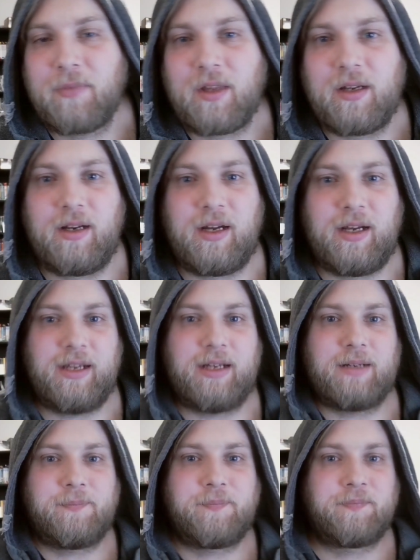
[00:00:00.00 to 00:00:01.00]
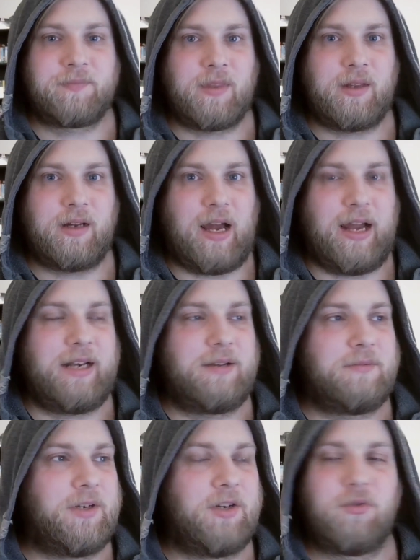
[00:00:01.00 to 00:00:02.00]
da er
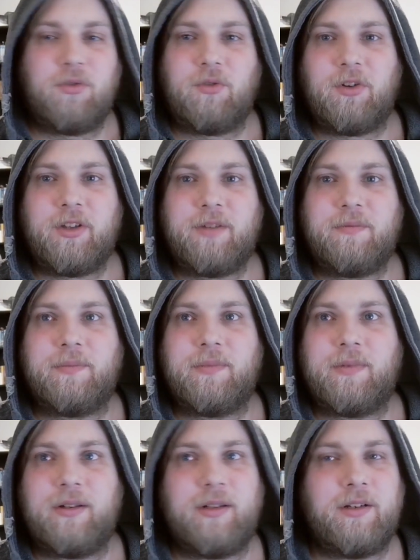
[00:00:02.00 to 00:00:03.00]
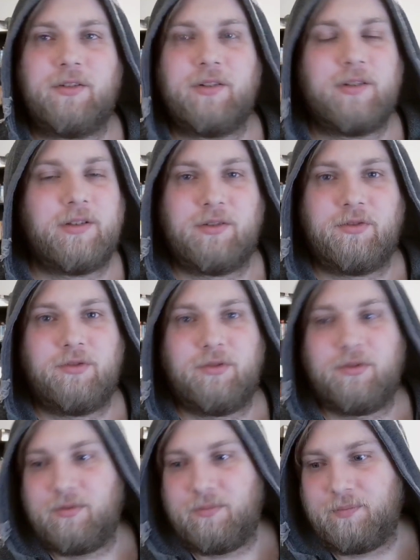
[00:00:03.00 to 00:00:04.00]
eine Million Ost, äh,
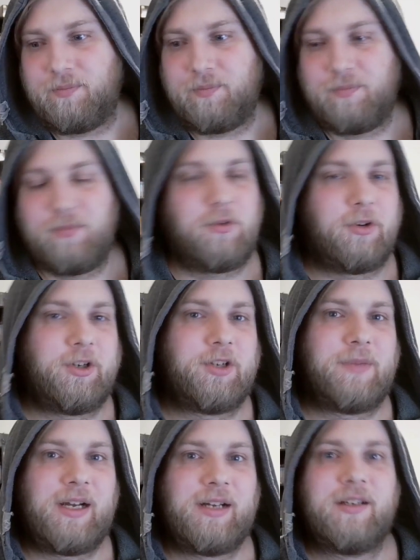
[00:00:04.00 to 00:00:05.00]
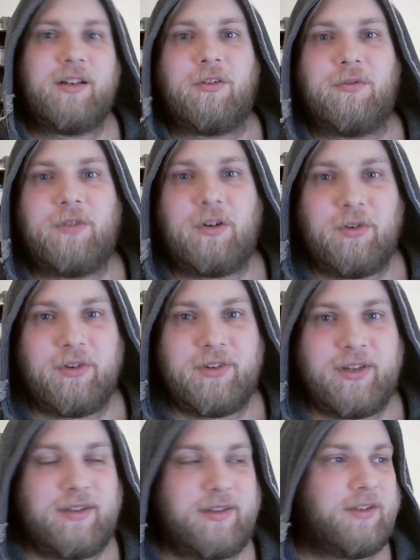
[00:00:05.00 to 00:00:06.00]
deutsche Mark drauf
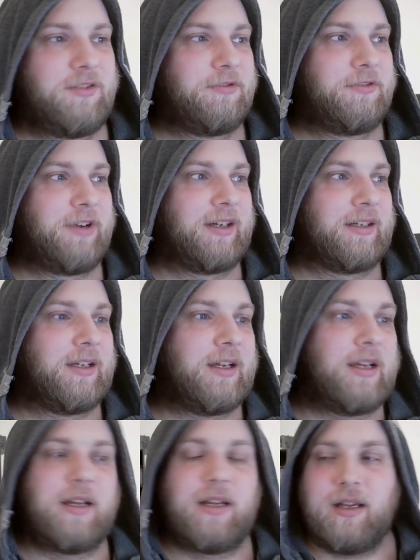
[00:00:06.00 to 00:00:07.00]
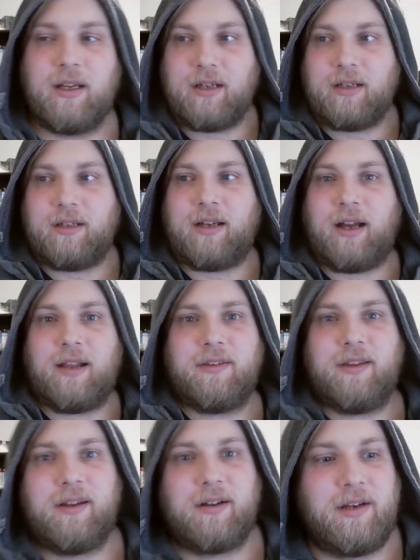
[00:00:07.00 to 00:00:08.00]
aussetzt, sie zu fangen. Kann
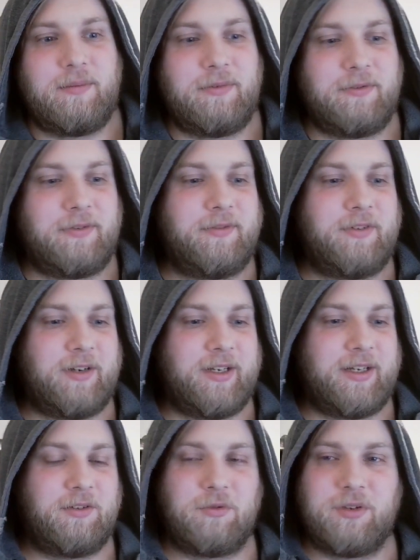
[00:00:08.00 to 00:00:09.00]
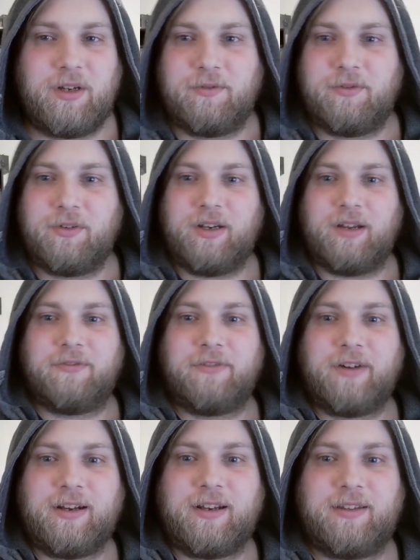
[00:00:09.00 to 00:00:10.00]
sie ihre Liebe verwirklichen oder wird ihr
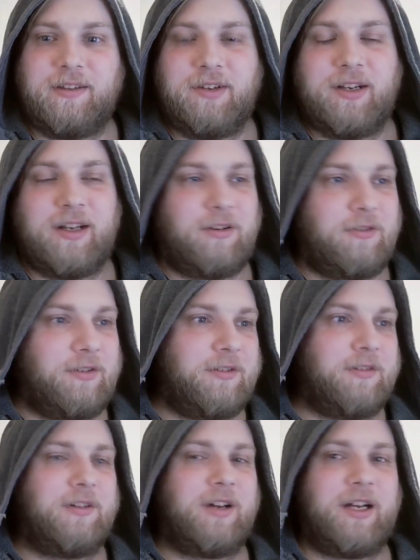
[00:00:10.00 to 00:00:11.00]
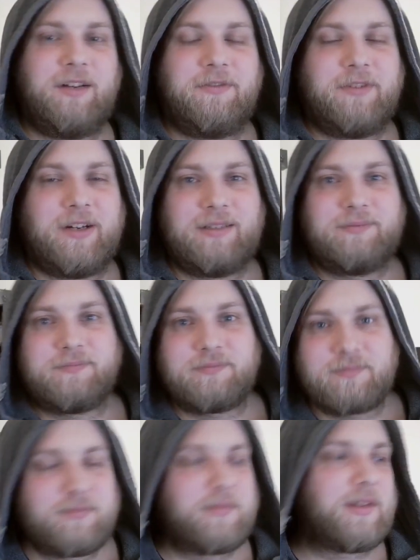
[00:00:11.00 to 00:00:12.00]
Vater sie wieder äh, einfangen?
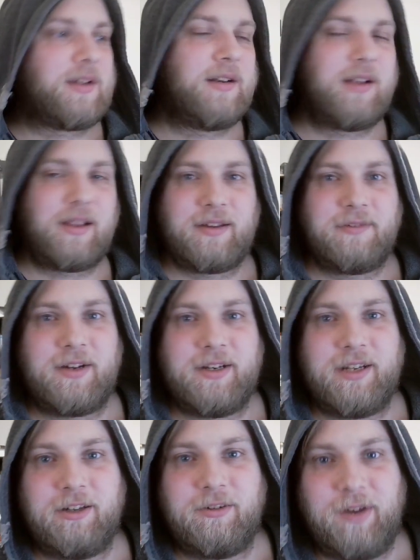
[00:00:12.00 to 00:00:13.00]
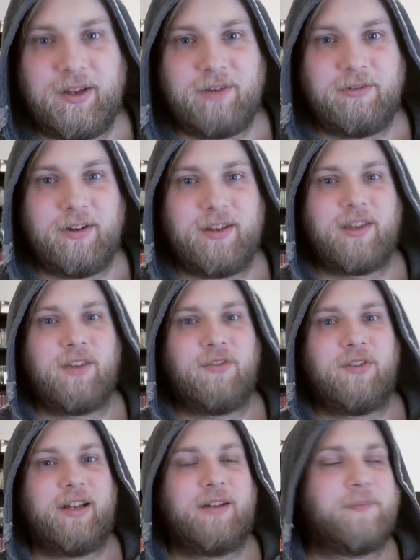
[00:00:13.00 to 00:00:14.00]
Das erfahrt ihr in Crazy Ways
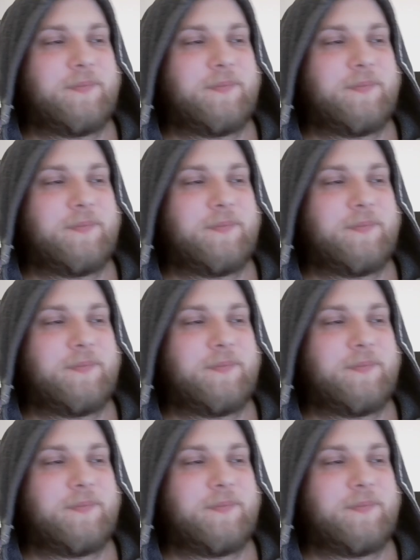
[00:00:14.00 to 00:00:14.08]
2.